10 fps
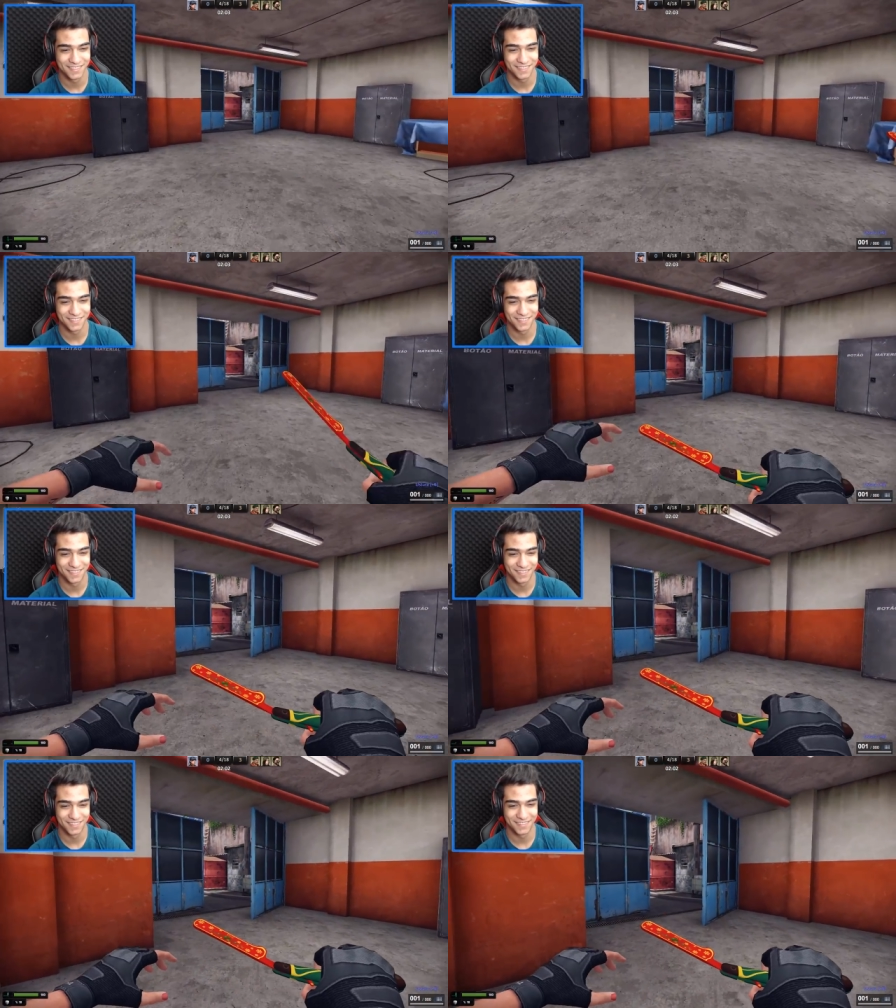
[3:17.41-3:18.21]
hadi.
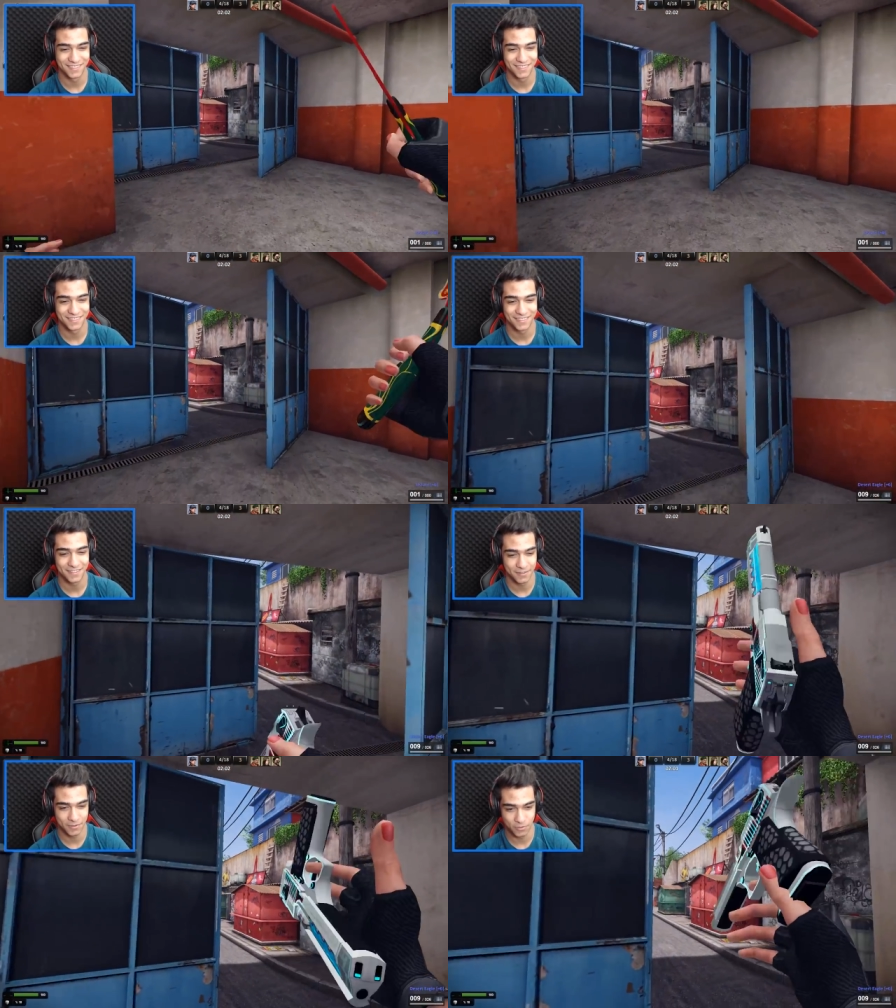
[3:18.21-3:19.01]

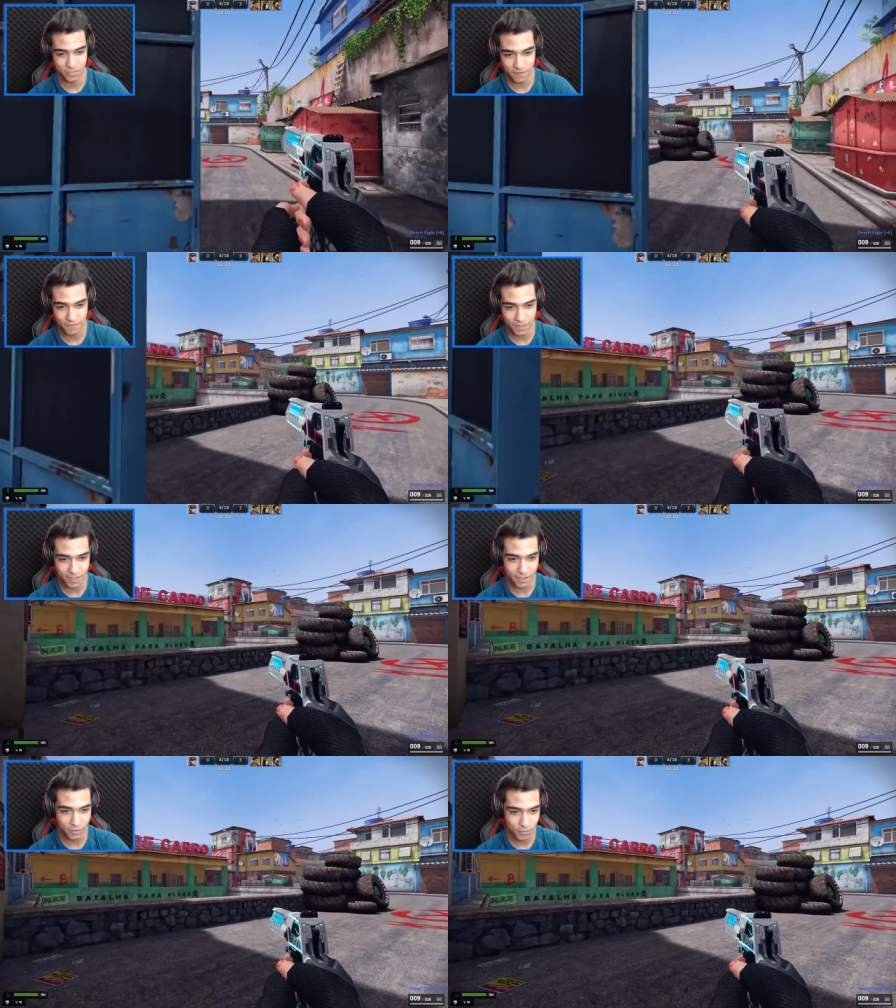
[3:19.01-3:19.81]
hocam
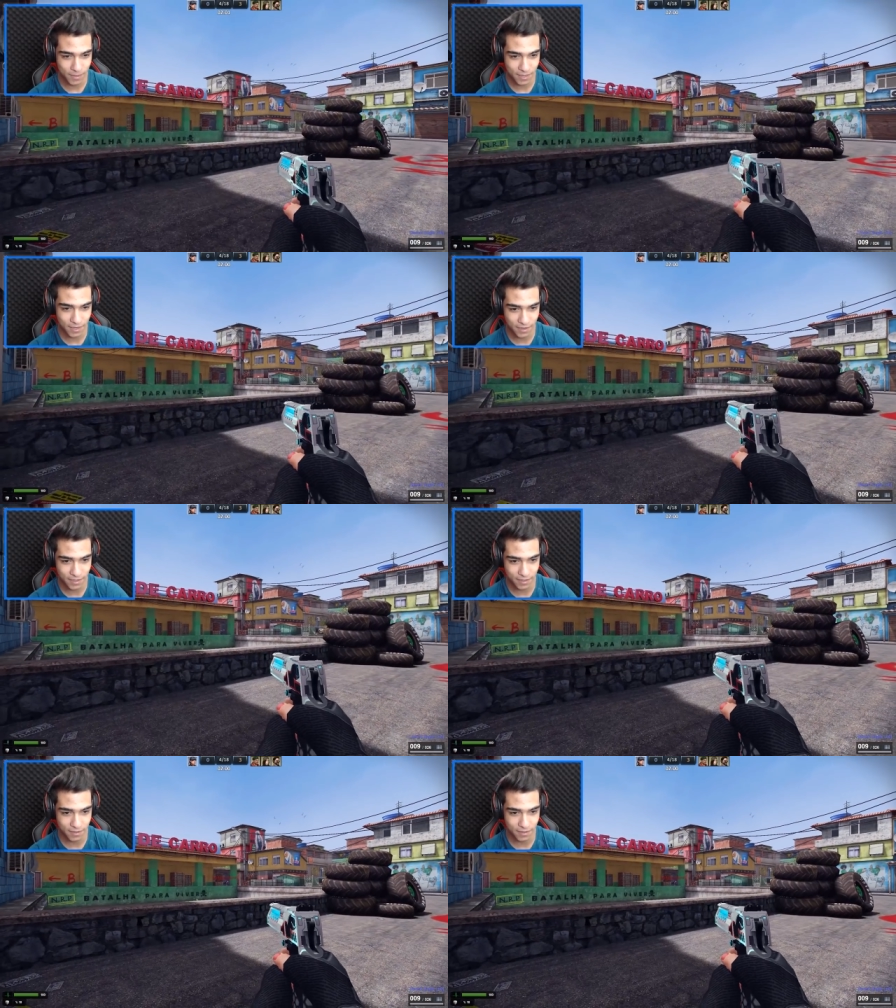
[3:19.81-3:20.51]
valla önüme geleni